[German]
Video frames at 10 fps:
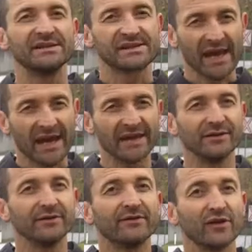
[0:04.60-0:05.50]
Tränen
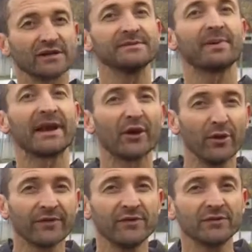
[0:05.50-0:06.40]
flossen bei der
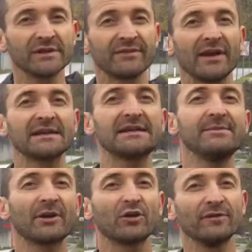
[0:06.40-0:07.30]
Eröffnung der
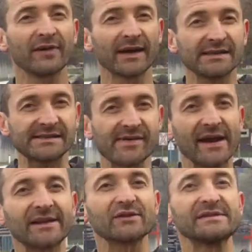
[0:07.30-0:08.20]
Weltklimakonferenz
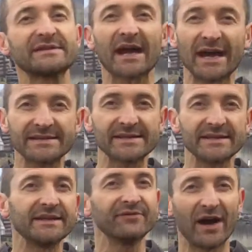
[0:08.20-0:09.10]
2013
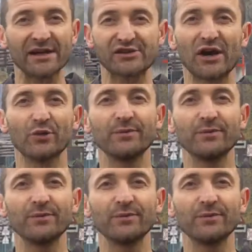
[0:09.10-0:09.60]
in Warschau.